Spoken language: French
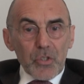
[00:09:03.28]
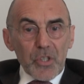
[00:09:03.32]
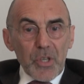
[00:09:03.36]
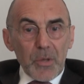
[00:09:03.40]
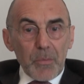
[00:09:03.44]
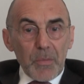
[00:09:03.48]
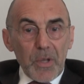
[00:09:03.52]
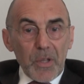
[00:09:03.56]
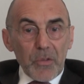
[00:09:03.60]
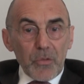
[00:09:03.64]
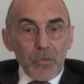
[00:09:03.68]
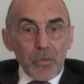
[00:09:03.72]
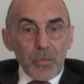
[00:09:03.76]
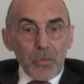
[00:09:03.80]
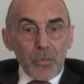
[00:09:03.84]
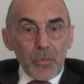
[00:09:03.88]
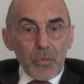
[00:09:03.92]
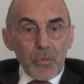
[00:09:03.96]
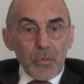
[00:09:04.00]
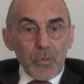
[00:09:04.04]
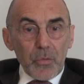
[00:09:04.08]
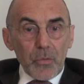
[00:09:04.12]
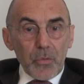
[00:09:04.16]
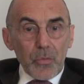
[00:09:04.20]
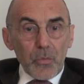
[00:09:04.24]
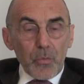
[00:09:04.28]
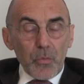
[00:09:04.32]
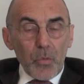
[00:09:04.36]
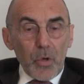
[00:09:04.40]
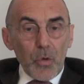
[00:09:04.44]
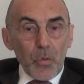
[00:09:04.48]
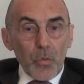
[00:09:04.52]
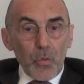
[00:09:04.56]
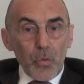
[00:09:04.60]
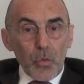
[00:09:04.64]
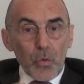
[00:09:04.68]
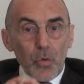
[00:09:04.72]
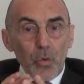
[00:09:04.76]
schéma sur le... Moi
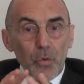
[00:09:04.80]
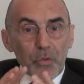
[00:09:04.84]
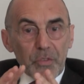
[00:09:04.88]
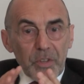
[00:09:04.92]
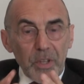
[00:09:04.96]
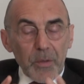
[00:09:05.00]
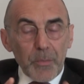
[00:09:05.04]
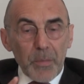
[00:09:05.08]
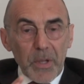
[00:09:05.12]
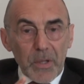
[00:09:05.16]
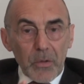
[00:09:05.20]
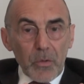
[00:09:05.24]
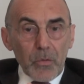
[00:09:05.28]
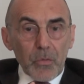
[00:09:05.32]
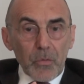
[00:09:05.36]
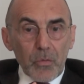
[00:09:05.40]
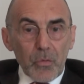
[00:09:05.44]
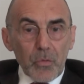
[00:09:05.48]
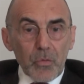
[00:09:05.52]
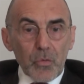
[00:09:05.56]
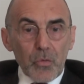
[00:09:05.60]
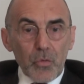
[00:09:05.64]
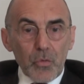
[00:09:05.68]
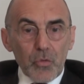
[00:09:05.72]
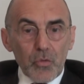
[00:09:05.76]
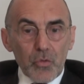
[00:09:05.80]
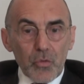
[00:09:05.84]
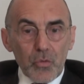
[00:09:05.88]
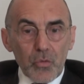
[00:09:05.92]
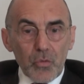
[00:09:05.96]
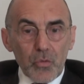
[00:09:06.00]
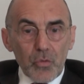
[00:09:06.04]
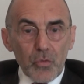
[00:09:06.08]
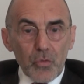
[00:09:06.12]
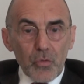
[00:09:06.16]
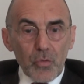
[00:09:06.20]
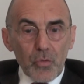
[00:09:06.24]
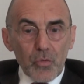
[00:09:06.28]
le, conseil pardon, que
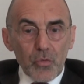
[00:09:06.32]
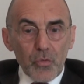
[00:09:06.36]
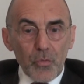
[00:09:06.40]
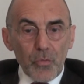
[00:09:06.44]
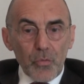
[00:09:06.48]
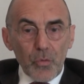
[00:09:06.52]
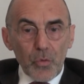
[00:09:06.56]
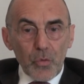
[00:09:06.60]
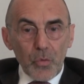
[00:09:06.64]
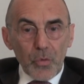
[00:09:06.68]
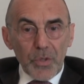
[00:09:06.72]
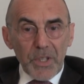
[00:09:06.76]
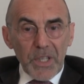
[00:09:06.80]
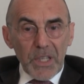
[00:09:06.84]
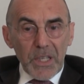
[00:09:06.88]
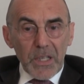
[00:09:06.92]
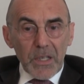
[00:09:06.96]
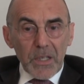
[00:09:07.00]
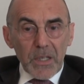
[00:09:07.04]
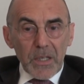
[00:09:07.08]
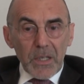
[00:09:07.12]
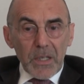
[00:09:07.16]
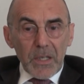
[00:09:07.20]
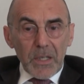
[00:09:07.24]
je veux donner,